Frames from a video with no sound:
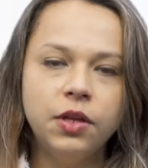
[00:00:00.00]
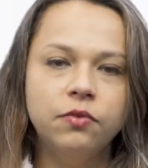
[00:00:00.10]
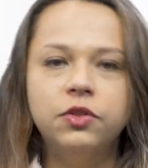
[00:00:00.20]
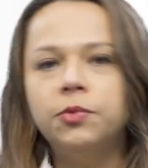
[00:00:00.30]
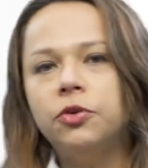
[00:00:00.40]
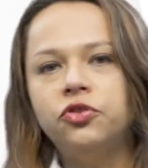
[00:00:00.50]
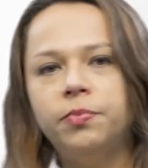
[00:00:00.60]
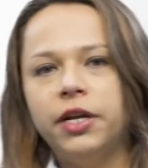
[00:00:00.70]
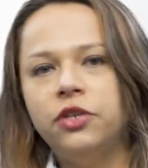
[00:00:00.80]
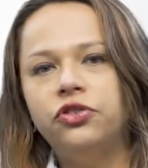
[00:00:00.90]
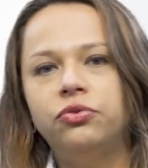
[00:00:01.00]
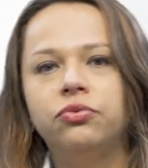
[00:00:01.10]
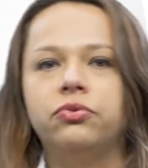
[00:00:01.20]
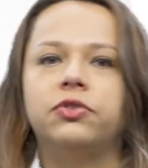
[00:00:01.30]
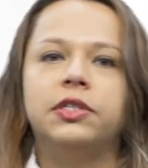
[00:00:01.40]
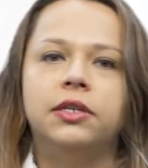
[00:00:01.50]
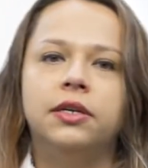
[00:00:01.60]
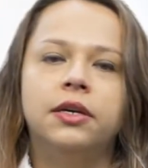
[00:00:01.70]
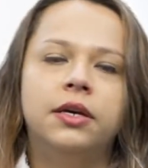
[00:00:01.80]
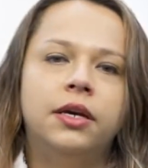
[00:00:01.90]
você pode operar de tudo. Você
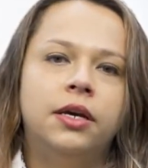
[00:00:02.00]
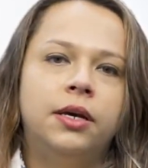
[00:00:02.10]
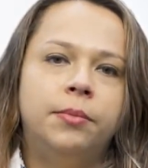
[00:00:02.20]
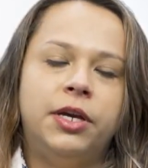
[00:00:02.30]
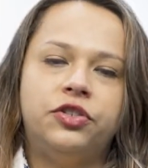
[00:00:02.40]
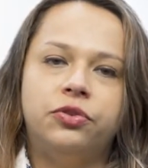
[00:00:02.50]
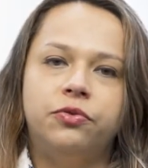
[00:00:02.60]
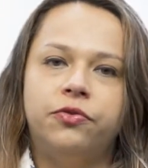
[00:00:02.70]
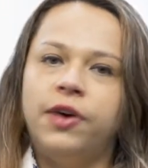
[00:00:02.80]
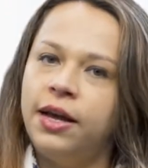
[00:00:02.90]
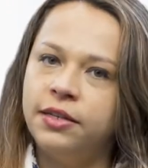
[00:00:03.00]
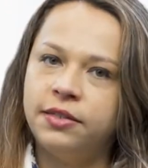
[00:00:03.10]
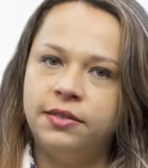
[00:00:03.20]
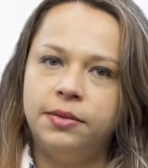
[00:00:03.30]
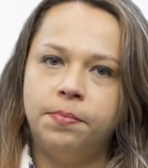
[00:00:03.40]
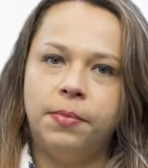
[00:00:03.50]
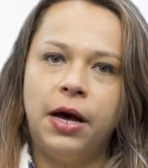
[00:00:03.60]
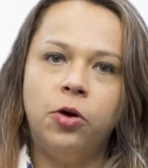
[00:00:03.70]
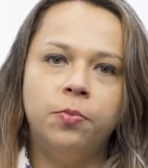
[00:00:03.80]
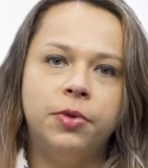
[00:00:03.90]
mexe com face,
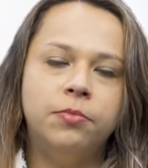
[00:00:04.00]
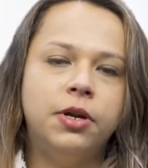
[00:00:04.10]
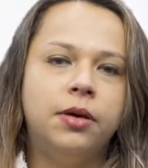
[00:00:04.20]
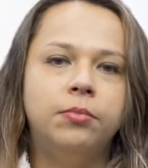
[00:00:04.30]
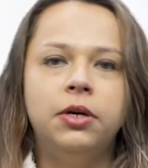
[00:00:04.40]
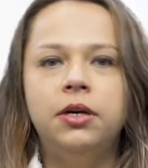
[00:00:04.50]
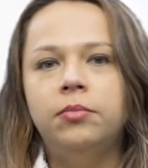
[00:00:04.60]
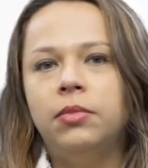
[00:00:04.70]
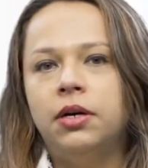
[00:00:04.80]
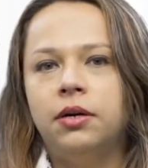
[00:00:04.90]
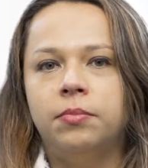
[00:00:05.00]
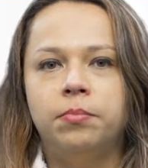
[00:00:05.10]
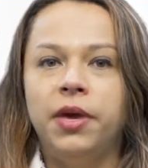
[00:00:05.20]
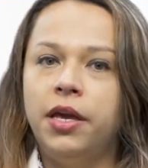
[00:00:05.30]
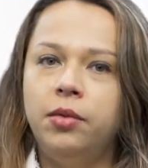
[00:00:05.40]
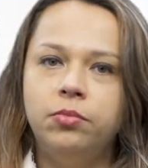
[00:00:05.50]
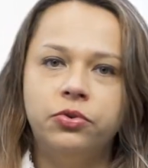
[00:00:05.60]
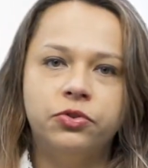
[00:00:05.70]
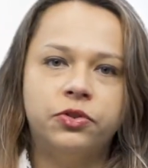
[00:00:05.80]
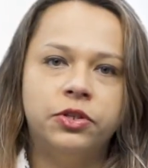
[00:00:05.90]
pálpebra, mama,
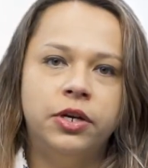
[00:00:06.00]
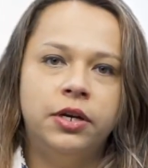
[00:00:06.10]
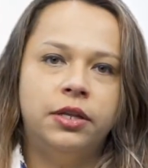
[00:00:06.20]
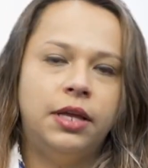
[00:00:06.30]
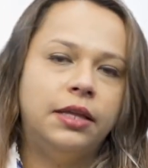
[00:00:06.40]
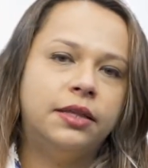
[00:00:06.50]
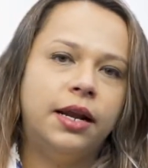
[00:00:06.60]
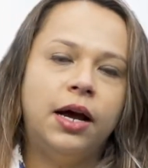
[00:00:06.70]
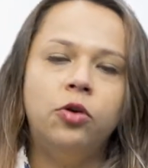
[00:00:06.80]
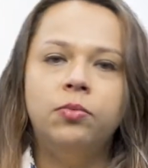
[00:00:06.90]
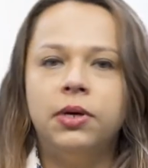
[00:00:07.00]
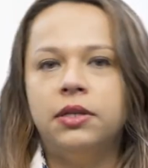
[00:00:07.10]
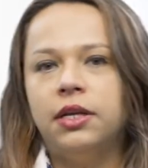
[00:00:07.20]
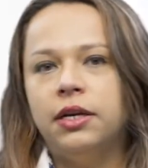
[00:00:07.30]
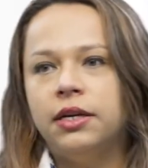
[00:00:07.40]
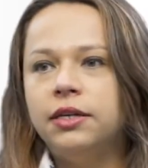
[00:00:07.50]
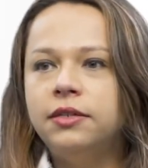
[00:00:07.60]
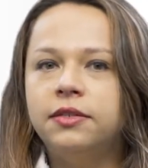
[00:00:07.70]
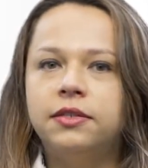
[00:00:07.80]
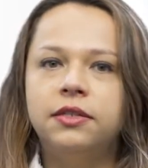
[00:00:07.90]
membros, tem trauma, tem
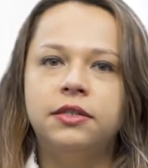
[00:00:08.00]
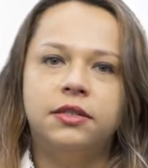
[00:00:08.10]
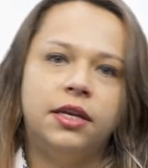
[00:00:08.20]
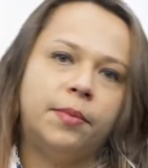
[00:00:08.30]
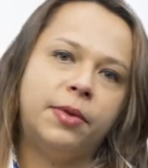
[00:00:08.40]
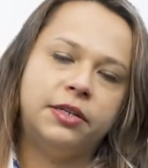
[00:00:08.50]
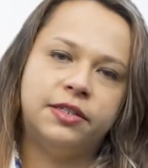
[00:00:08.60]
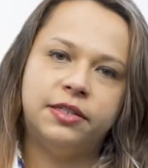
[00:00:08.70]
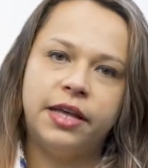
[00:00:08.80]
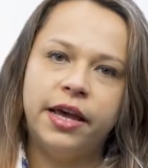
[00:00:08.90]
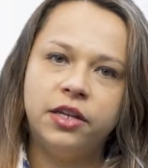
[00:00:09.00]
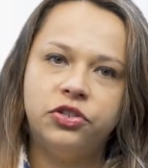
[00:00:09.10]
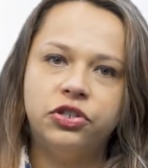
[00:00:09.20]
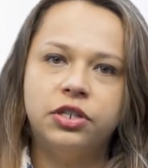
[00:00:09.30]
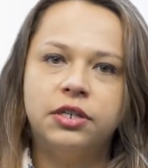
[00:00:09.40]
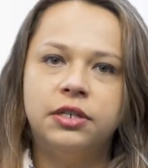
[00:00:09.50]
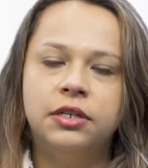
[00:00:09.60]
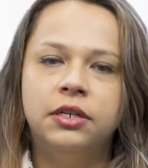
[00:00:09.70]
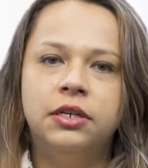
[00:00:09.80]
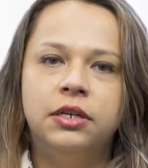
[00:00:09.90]
câncer, tem a parte estética.
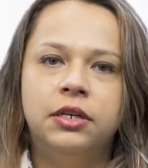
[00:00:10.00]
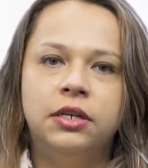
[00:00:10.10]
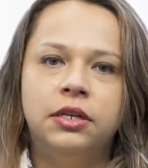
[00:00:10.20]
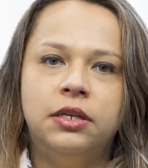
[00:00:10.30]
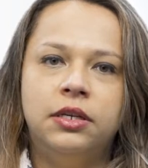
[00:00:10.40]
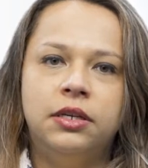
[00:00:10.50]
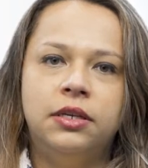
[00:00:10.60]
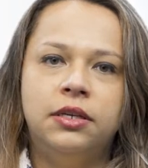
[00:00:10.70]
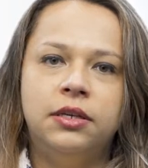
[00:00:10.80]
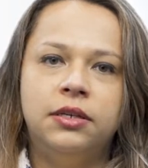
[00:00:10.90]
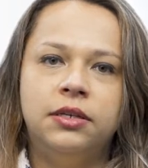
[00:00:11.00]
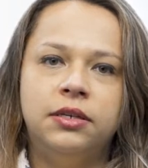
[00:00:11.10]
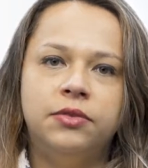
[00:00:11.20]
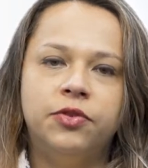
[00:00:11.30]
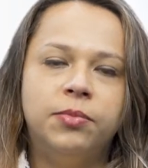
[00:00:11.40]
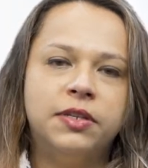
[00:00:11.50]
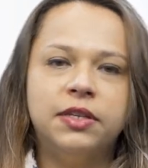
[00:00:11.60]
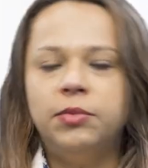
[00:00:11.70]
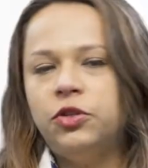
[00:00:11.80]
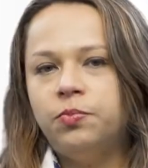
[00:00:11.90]
E foi
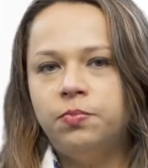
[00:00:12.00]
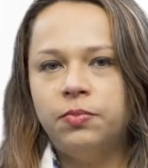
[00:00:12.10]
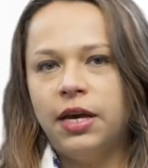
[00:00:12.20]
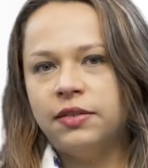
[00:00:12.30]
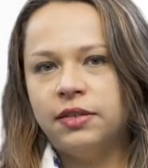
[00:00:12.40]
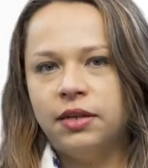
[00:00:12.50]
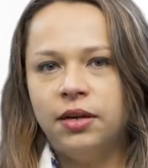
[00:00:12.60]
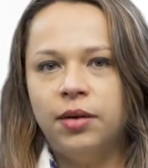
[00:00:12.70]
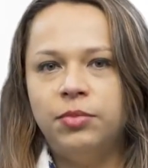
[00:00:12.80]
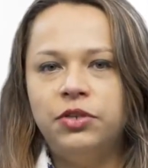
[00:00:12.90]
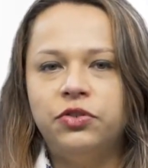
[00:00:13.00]
basicamente essa a minha